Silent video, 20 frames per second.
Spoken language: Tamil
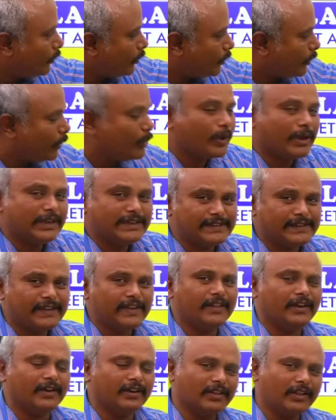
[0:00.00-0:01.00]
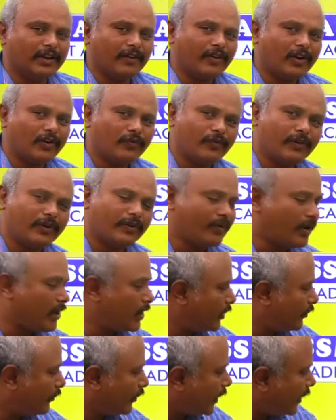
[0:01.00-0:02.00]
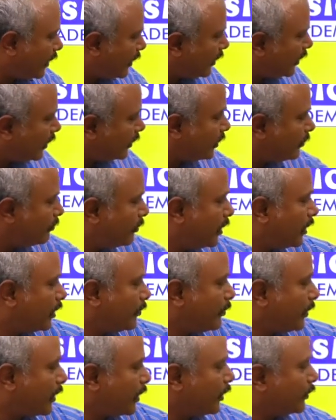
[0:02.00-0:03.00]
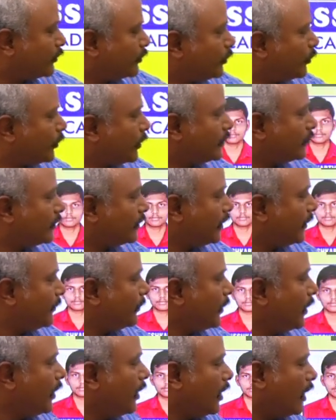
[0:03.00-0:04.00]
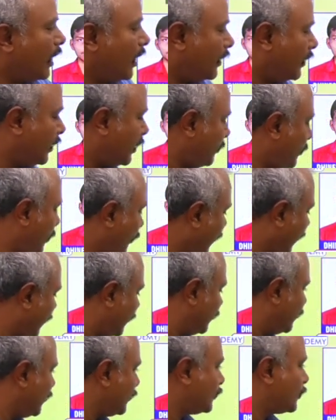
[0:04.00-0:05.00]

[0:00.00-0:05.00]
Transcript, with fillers: யூ யூ கேன் சி தட் இந்த அவார்ட் வாங்கினவங்க எல்லாத்தையுமே நீங்கள் பார்க்கலாம் ஸ்டூடெண்ட்ஸு அது இல்லாமல் அவங்க எந்த